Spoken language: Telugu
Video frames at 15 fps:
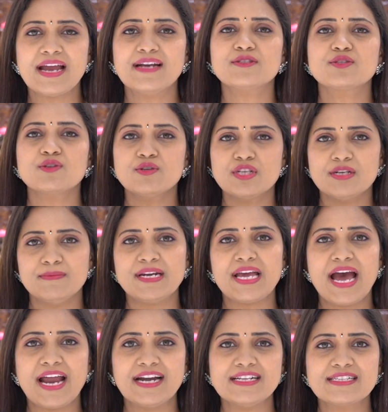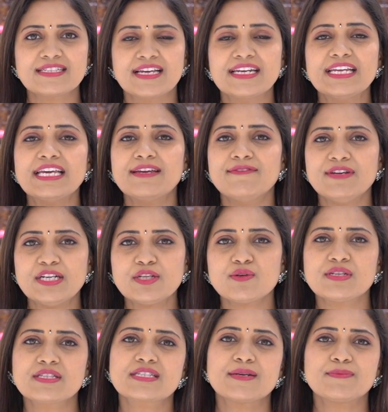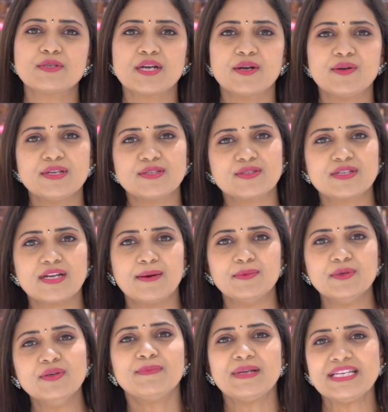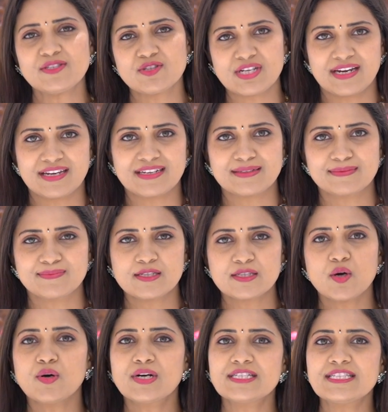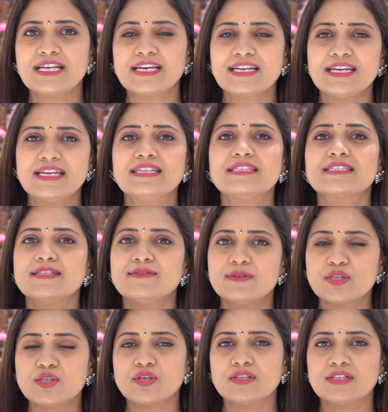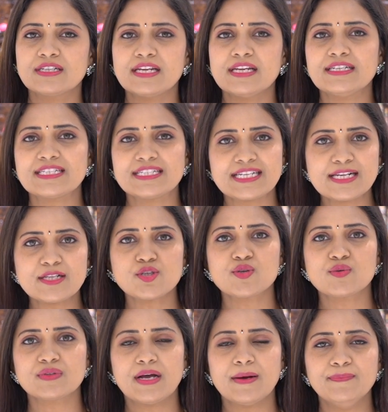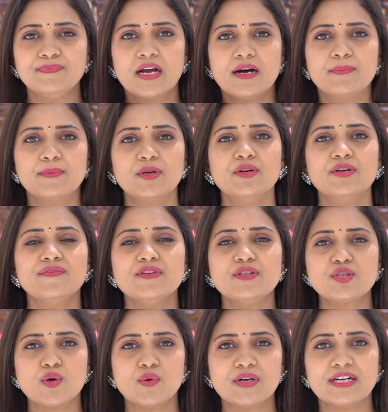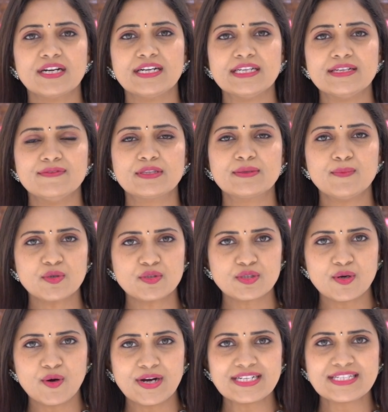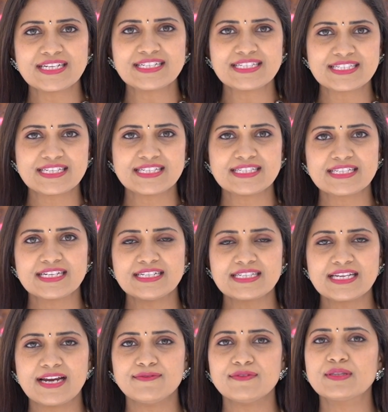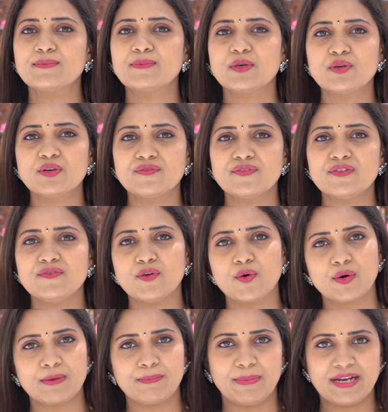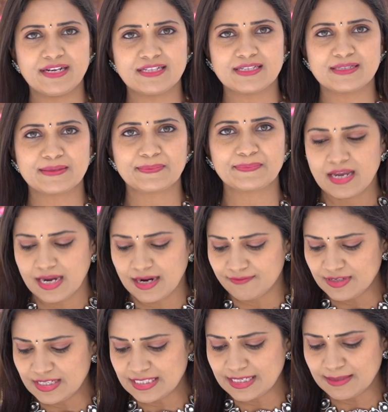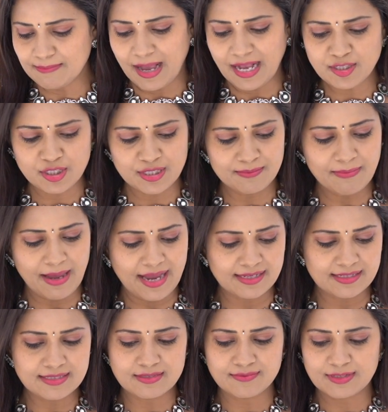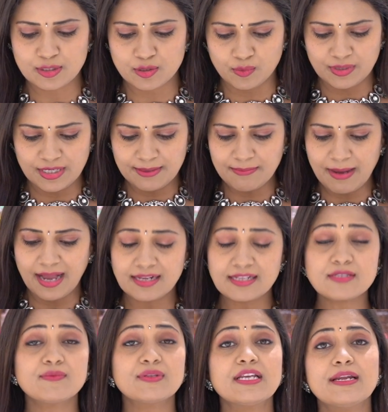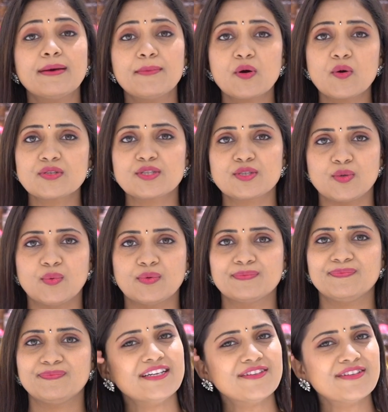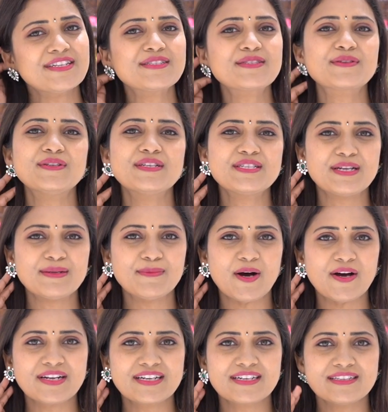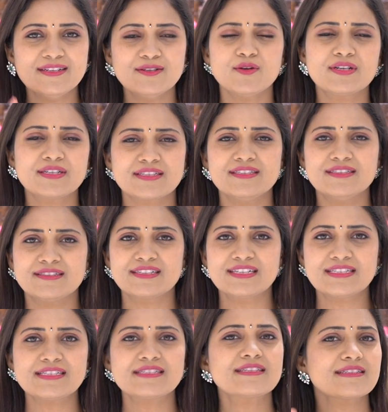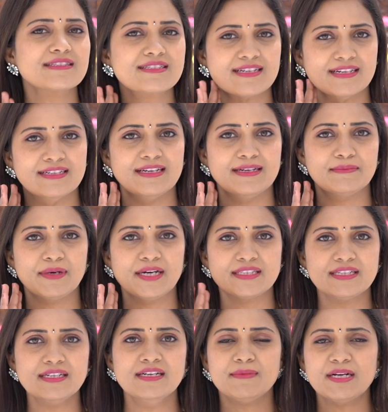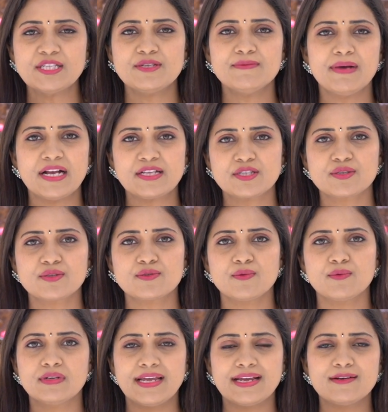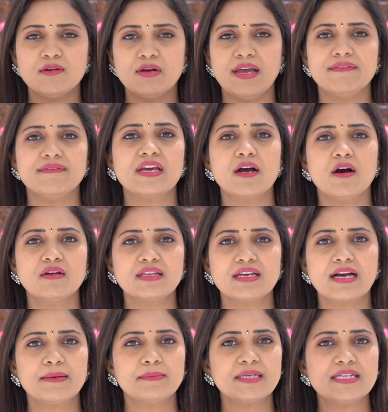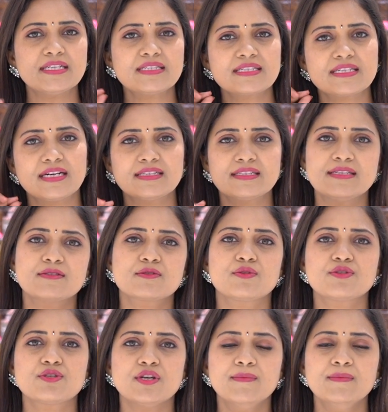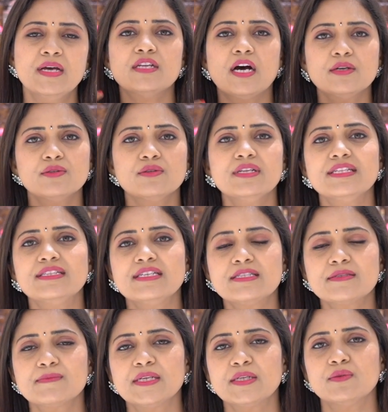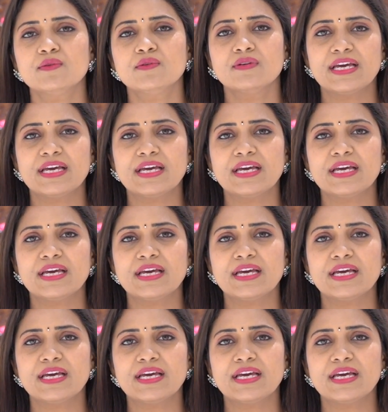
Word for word: అండ్ సోషల్ మీడియా హ్యాండిల్స్ అన్ని ఈ వీడియో డిస్క్రిప్షన్ లో ఇస్తున్నాము ప్లీజ్ చెక్ ఇట్ సో ఒకసారి ఈ సిల్వర్ జ్యువెలరీ డీటెయిల్స్ చూద్దాం బ్యూటిఫుల్ చోకర్ అండి విత్ మొజనాయిడ్స్ అండ్ సీజర్స్ అండ్ విత్ బ్యూటిఫుల్ ఫ్లోరల్ పెంటెంట్ అండ్ వీటికి మ్యాచింగ్ బ్యాంగిల్స్ విక్టోరియన్ బ్యాంగిల్స్ విత్ ఎన్ ఎమరోల్ స్టోన్ ఇయర్ రింగ్స్ కూడా చాలా బాగున్నాయి కదా నాట్ ఇయర్ రింగ్స్ ఇట్స్ స్టడ్ అనమాట మంచి మ్యాచింగ్ సో నెక్ లో హెవీగా ఉంది కాబట్టి స్టడ్ తీసుకొచ్చాం నాట్ ఓన్లీ దిస్ మీరు